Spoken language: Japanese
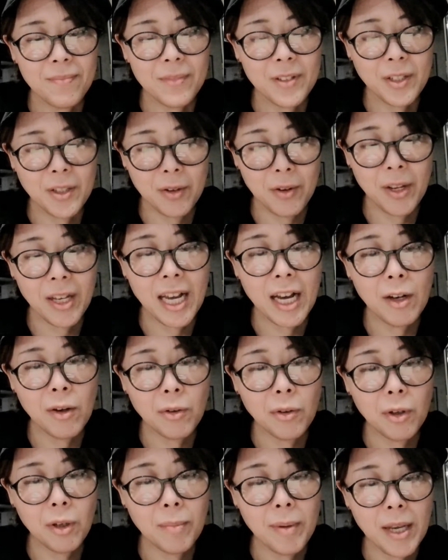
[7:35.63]
それが
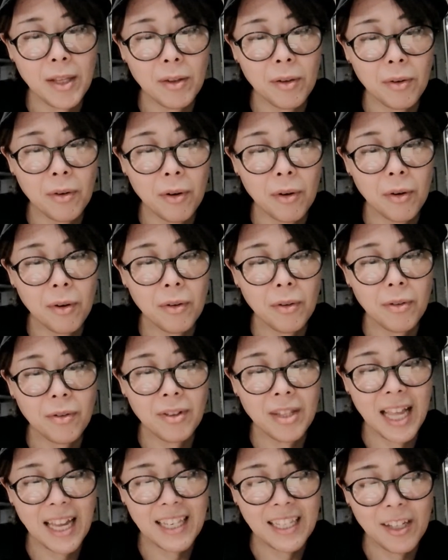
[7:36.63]
このイベントの
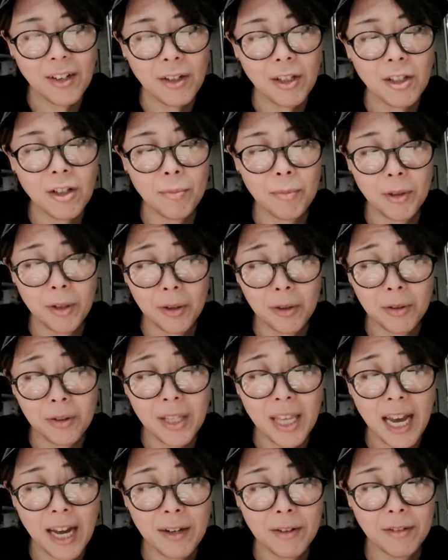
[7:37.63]
何よりの魅
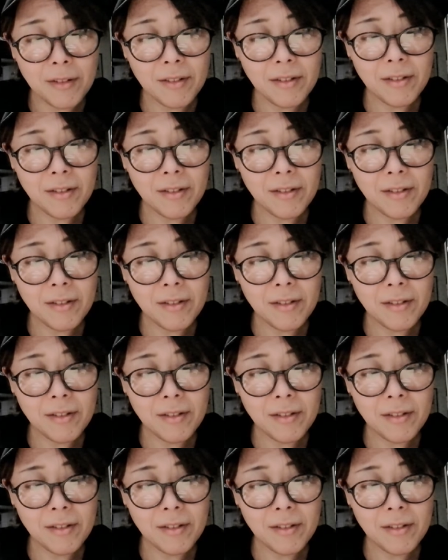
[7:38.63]
力である。